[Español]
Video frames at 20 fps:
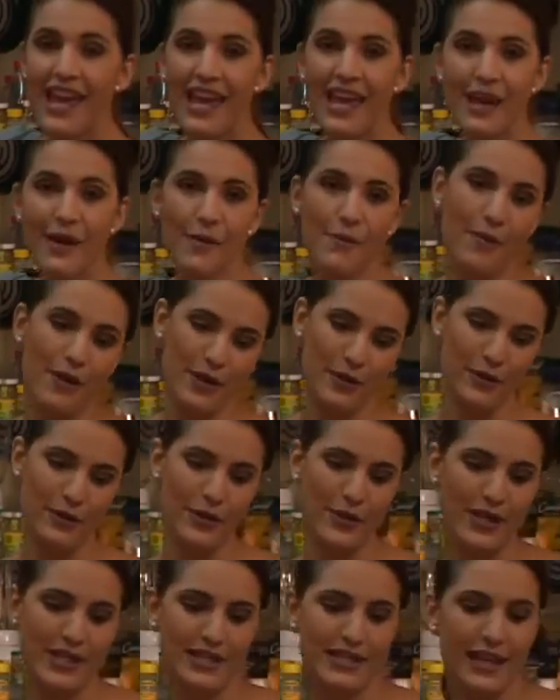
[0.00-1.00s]
Y bueno,
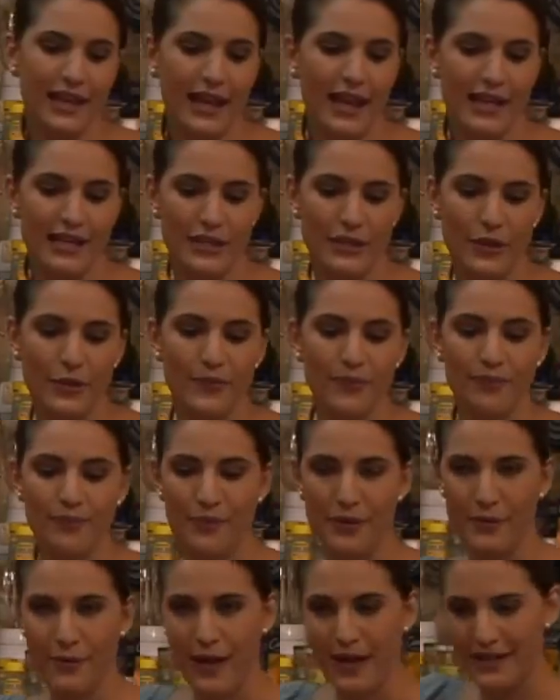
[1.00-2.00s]
yo en este caso
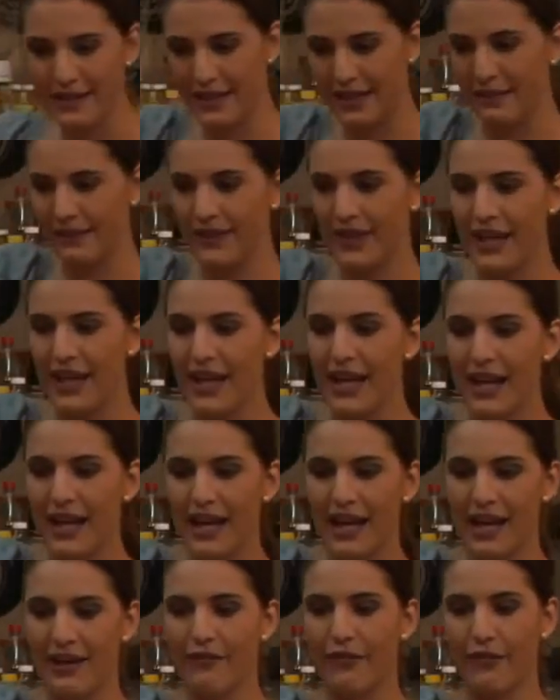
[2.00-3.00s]
mi base
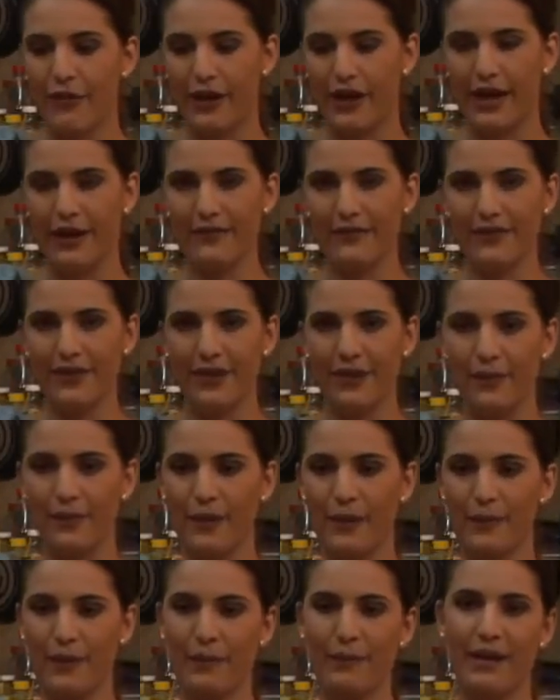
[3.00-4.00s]
la forré
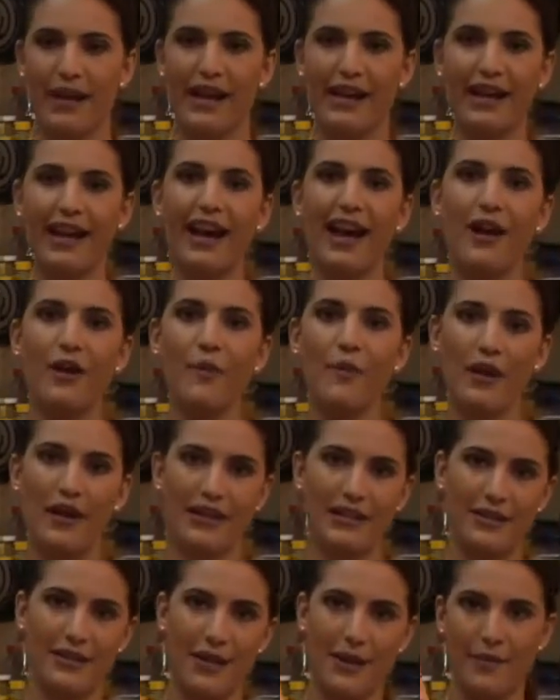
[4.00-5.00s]
con papel para regalo
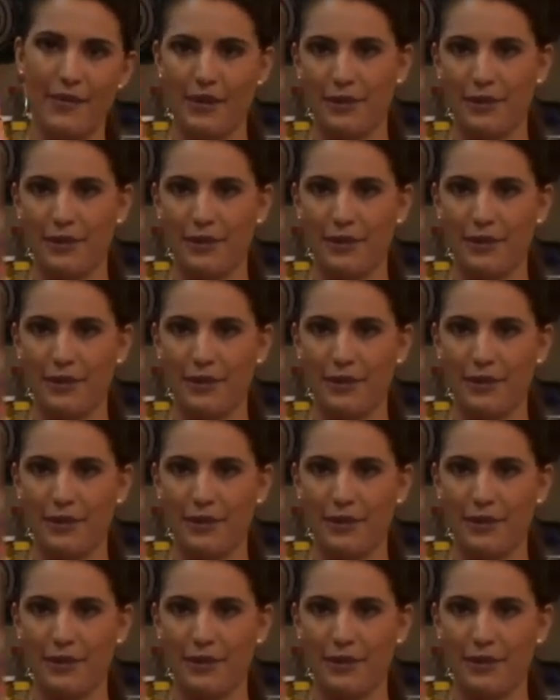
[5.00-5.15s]
para que se vea